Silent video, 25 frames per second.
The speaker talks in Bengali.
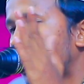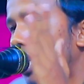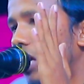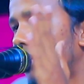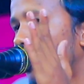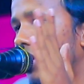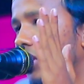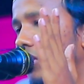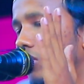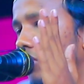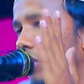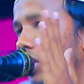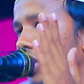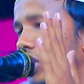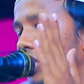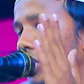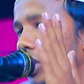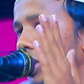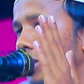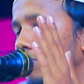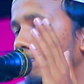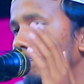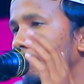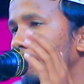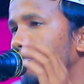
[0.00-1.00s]
তেলাওয়াত
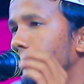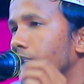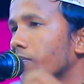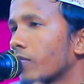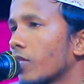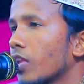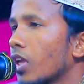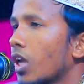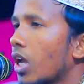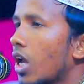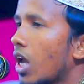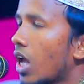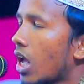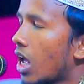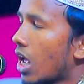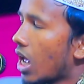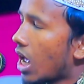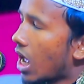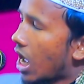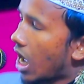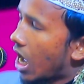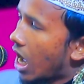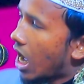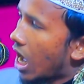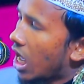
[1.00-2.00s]
করেছি
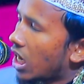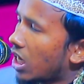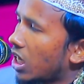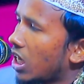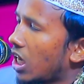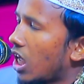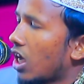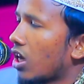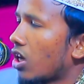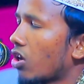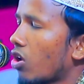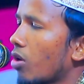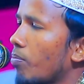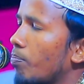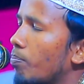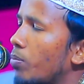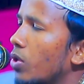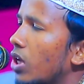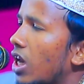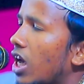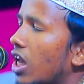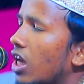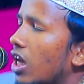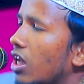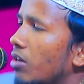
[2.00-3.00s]
আল্লাহ
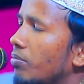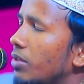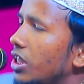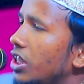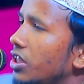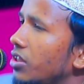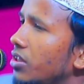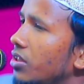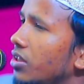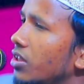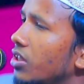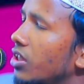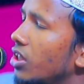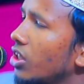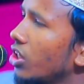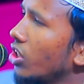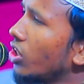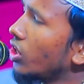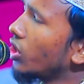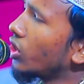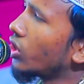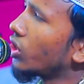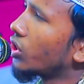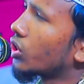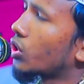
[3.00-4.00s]
রব্বুল আলমিন
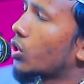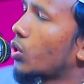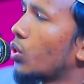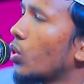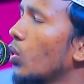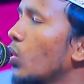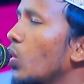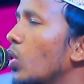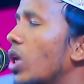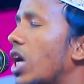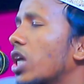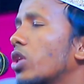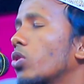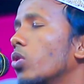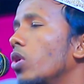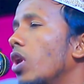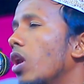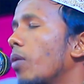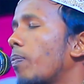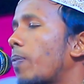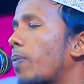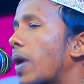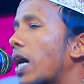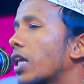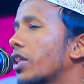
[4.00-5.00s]
সুরাতুল
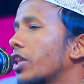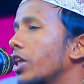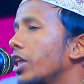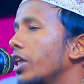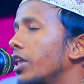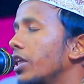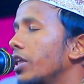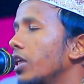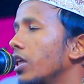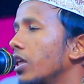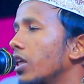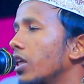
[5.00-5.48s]
ফাতির